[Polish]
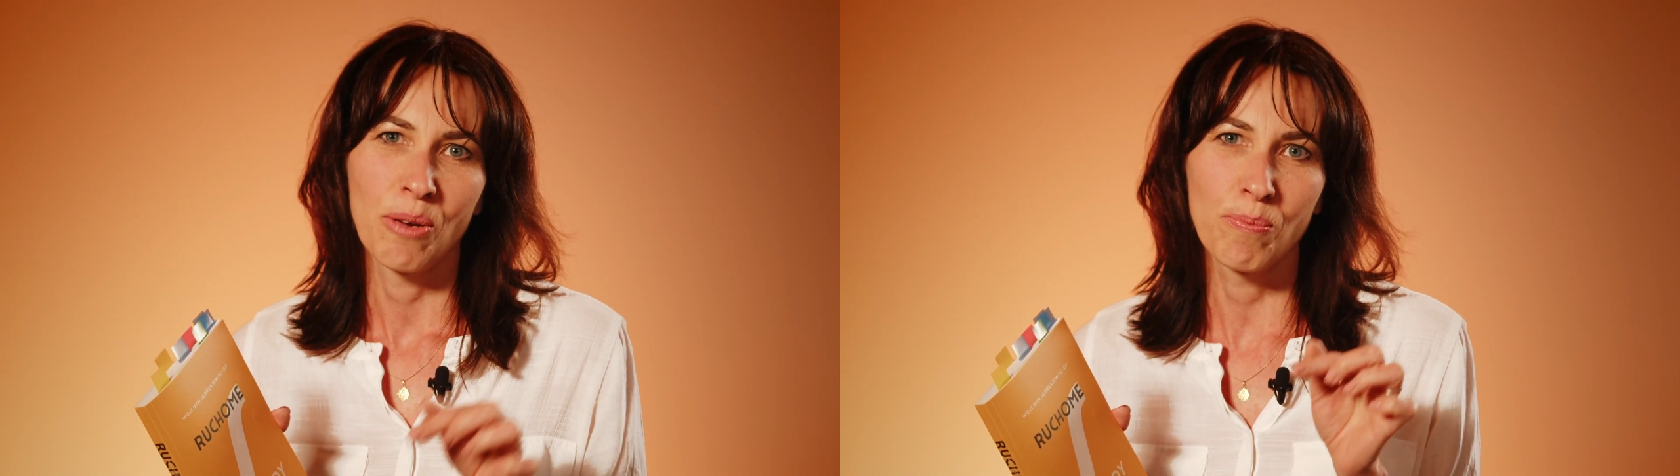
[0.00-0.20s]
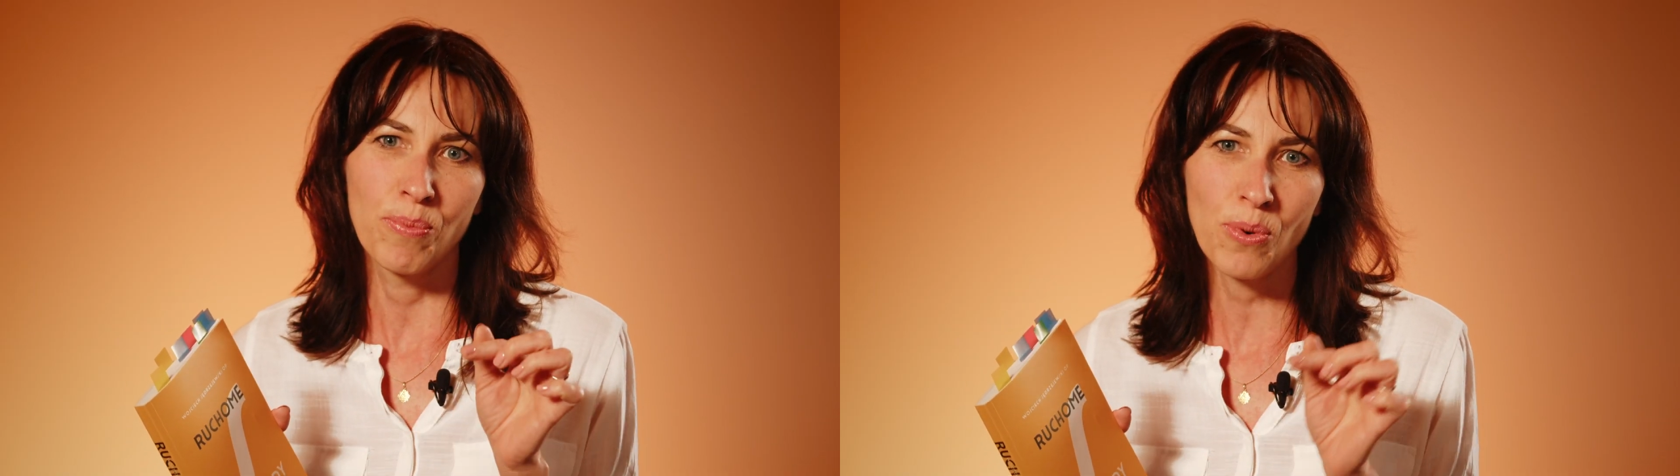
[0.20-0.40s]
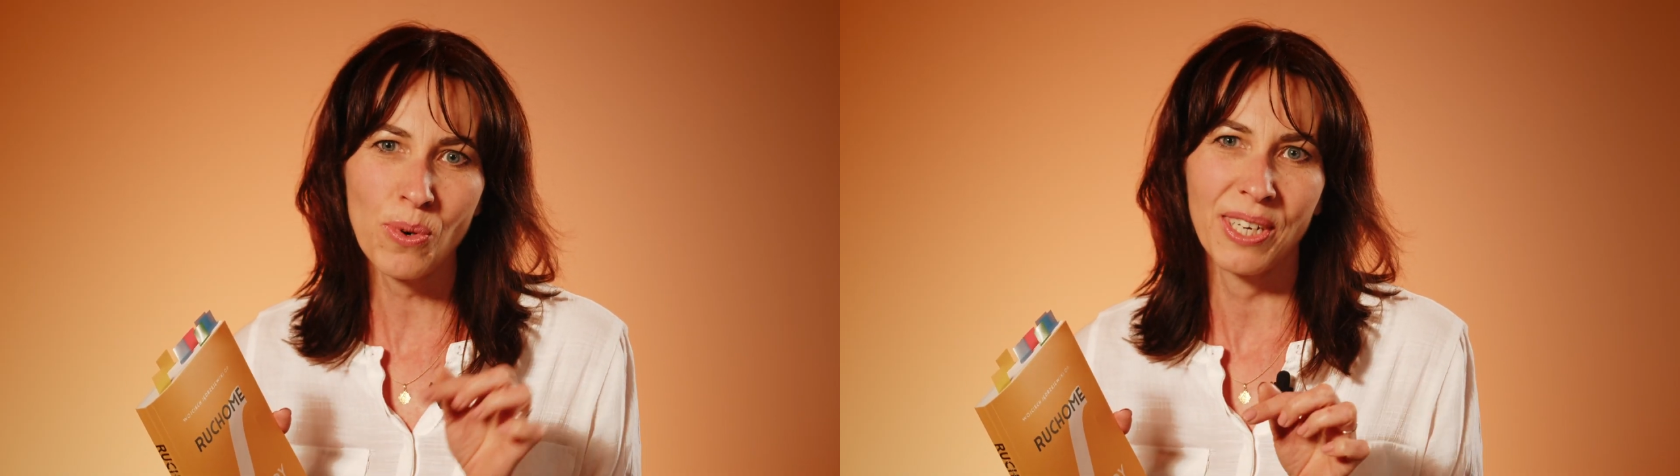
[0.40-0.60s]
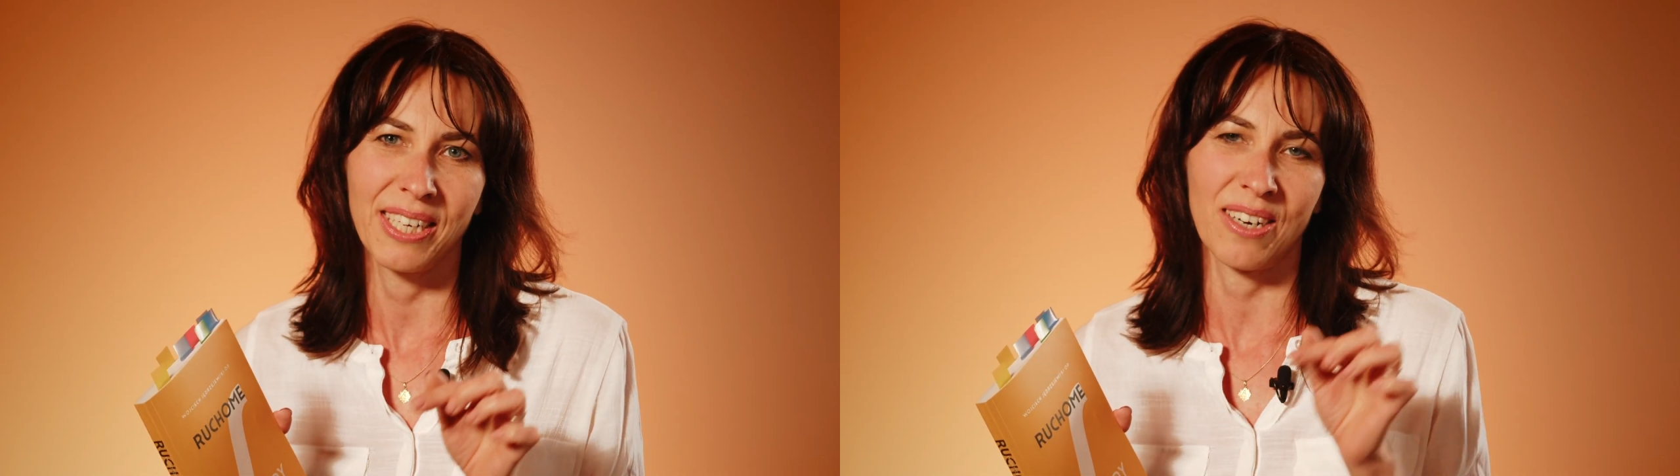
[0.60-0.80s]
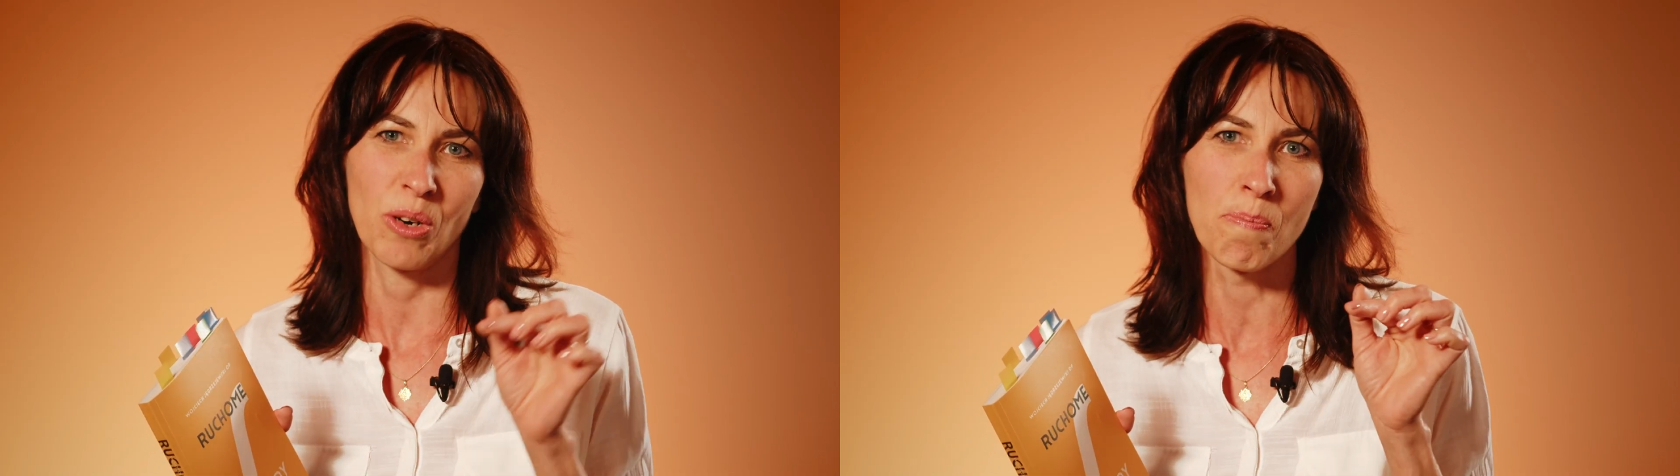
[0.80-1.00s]
Bóg
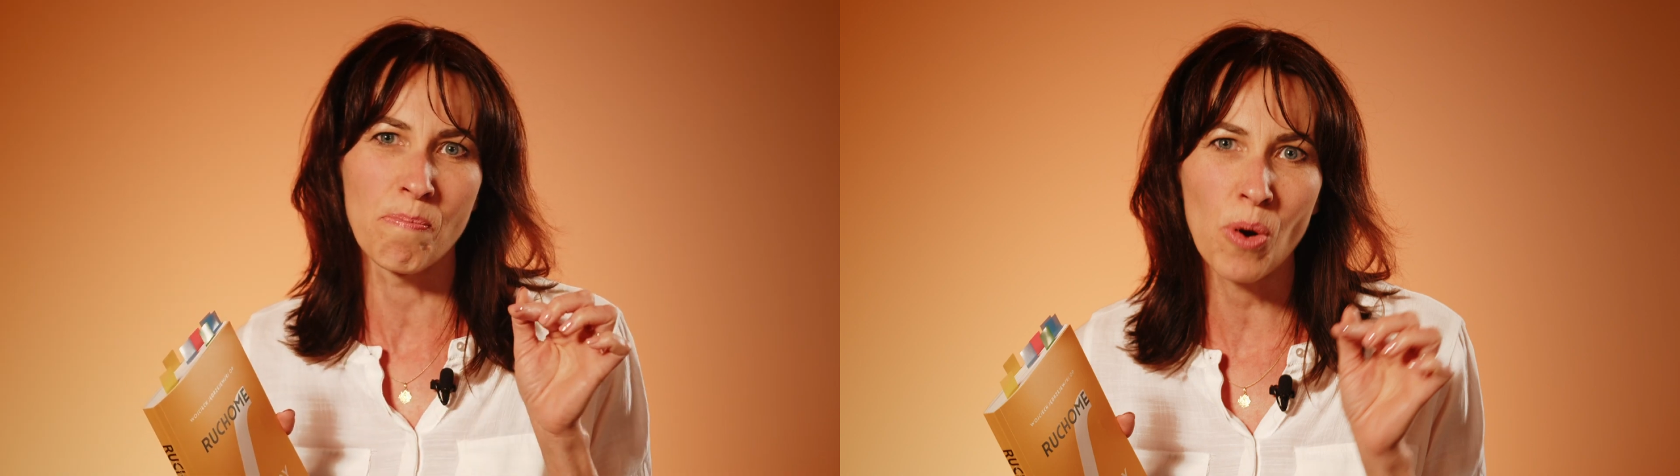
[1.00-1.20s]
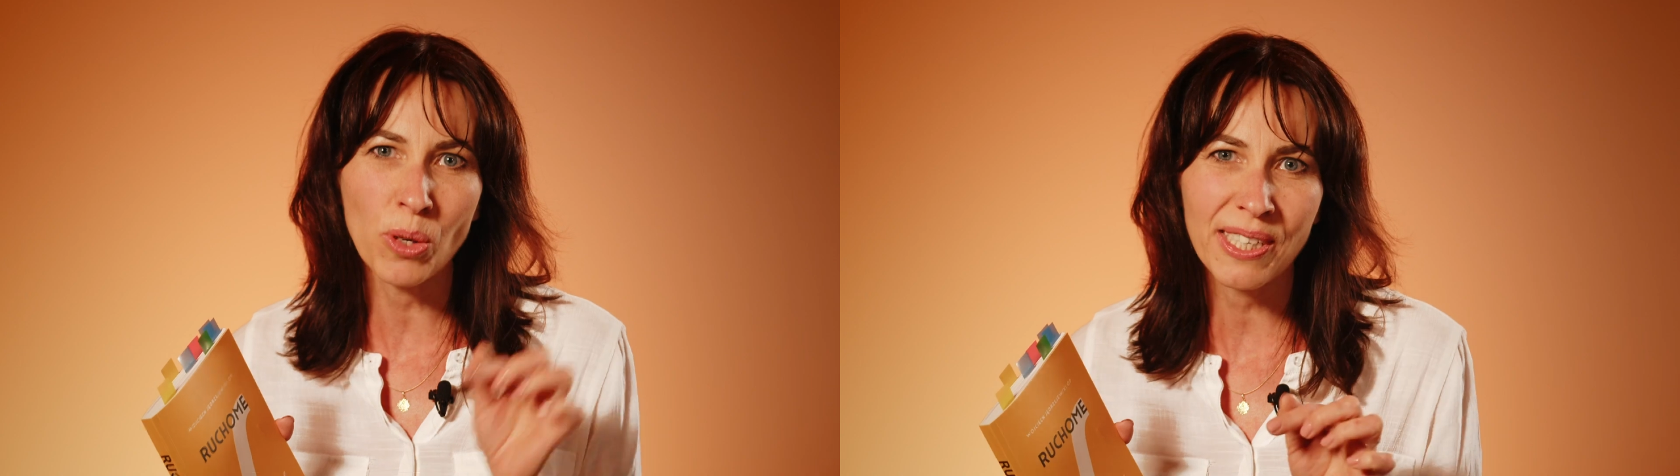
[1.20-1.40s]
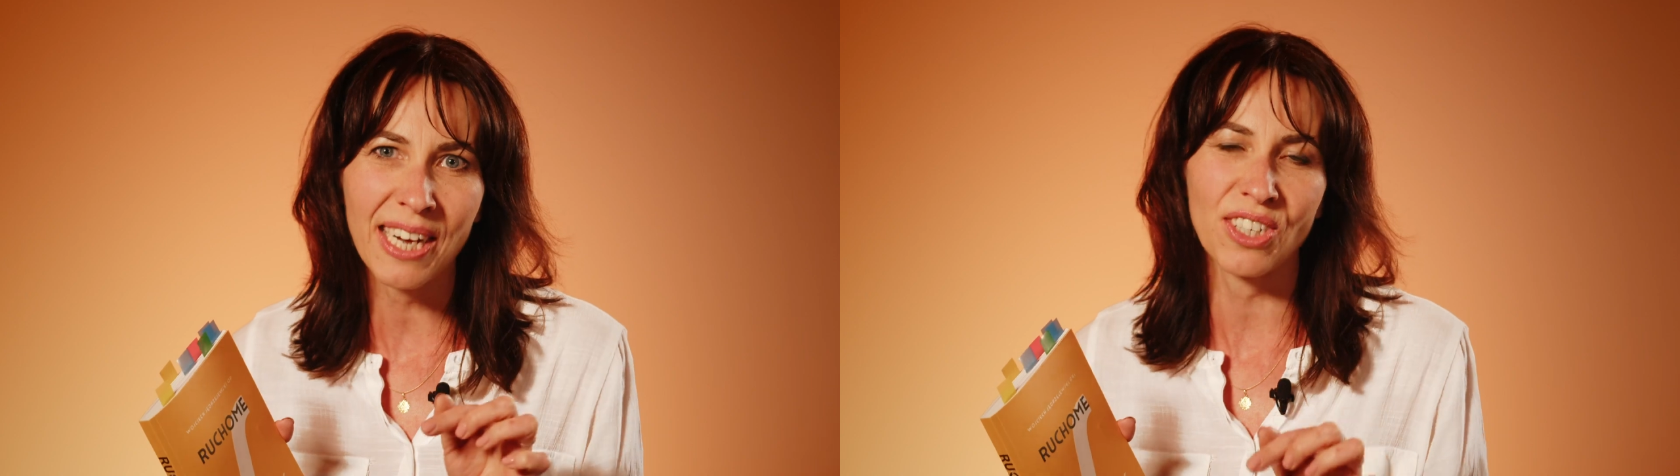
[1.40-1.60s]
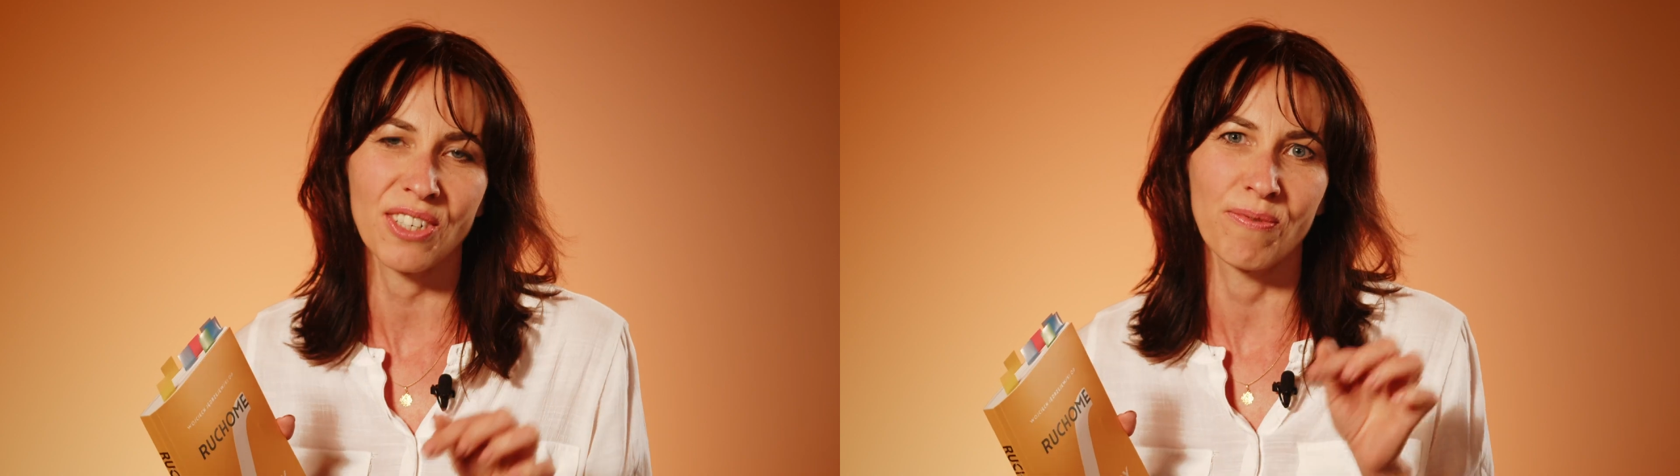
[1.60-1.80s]
jako mocarz